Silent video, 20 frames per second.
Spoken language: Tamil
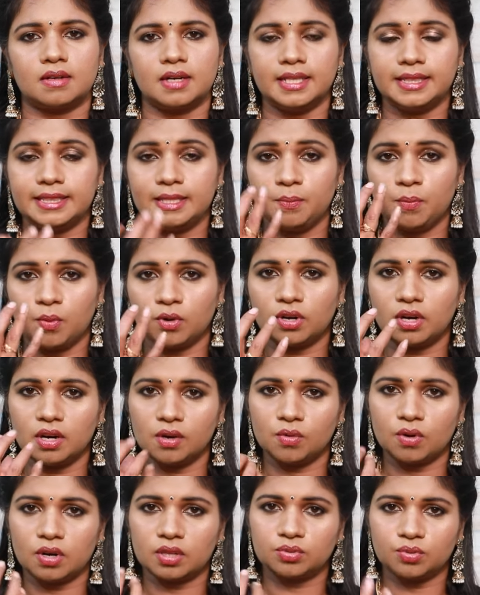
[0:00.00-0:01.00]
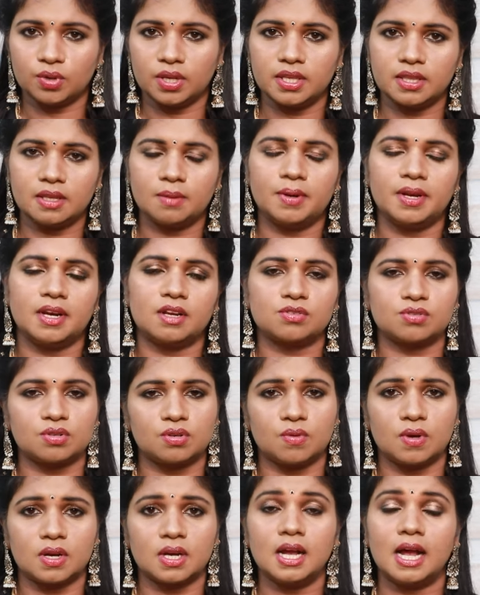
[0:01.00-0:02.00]
நெத்தி பொட்டில் கூட துடிக்குது அப்படின்லாம்
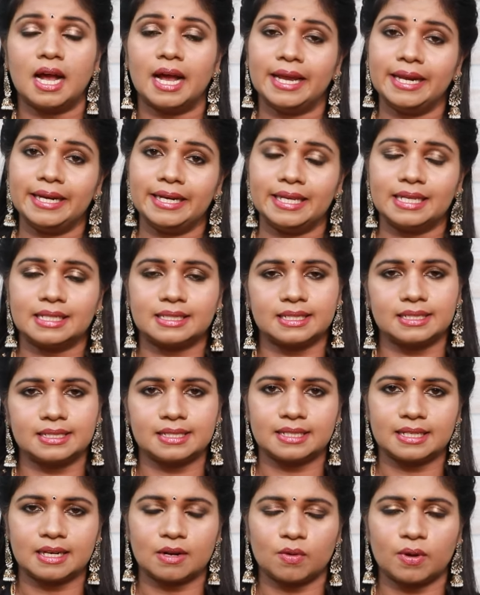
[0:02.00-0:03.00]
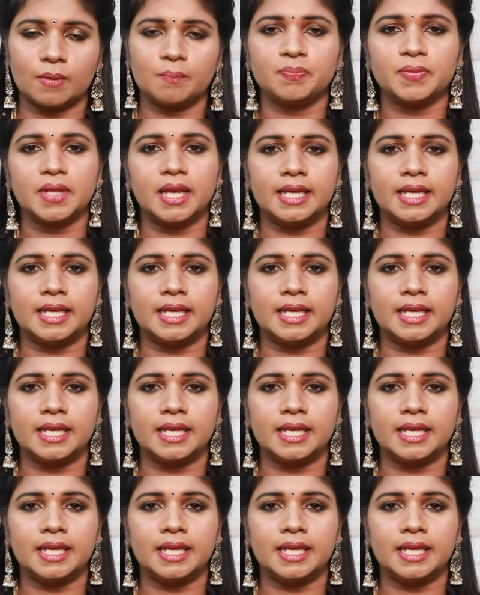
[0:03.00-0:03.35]
சொல்லுவாங்க ஹை டிஎஸ்ஹெச் இருக்கிறவங்க